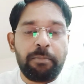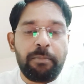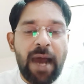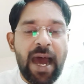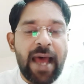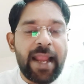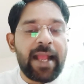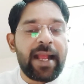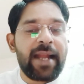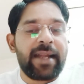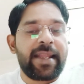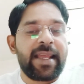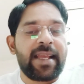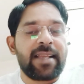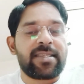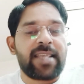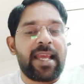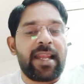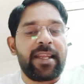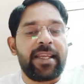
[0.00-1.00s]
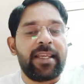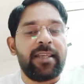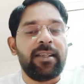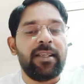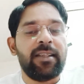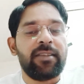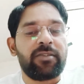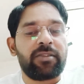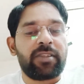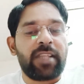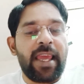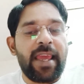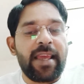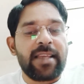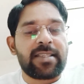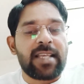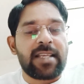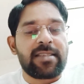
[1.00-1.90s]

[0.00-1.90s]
बारह घंटे की सैलरी तेईस